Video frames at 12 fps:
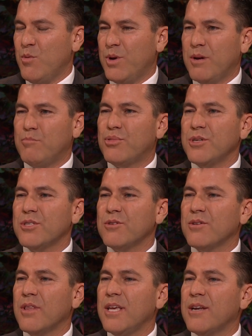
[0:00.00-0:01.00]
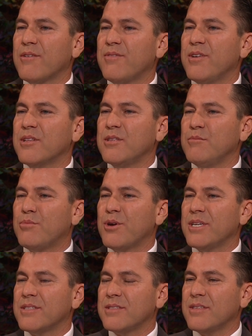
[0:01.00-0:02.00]
要宣告。在
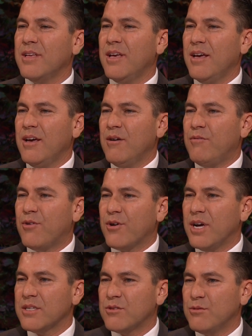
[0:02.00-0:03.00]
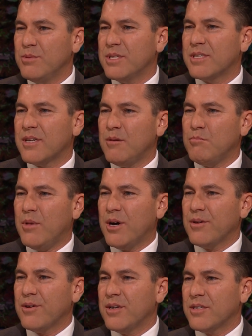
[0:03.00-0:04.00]
一位圣职领袖感到
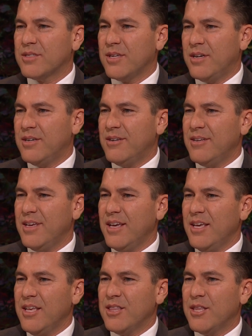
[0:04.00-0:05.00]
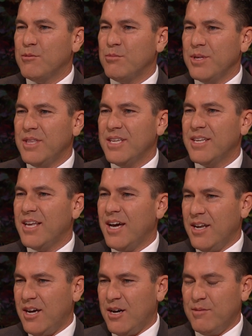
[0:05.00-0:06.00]
受灵启发，让
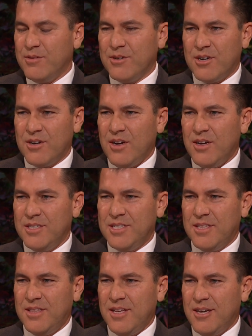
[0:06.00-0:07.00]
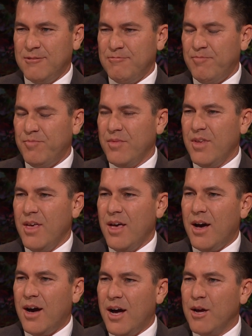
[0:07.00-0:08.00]
我们去拜访一对并不在我们日
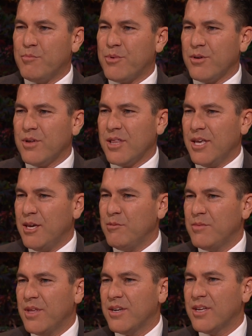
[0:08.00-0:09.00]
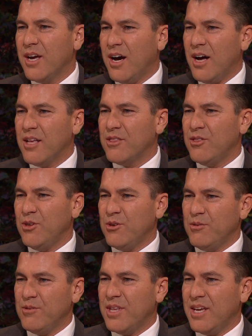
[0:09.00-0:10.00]
程上的母子的那一天，
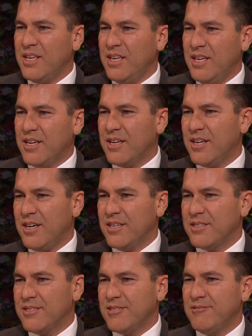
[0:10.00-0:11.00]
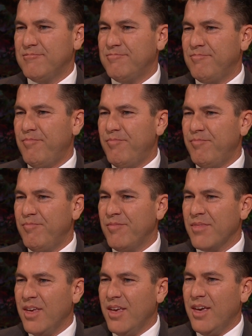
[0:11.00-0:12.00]
神知道他们需要我
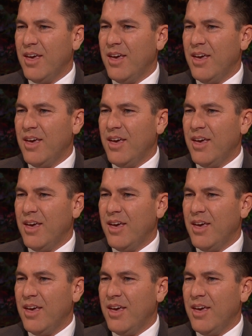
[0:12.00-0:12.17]
们。